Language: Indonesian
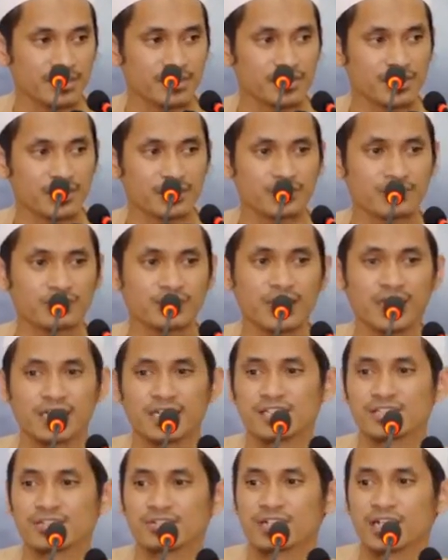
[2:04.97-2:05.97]
Sesungguhnya
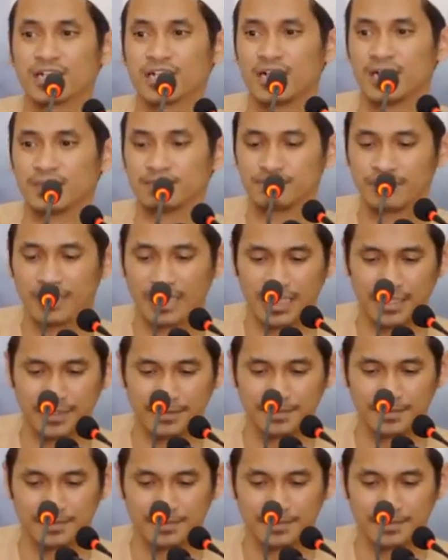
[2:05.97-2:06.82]
ada seorang hamba.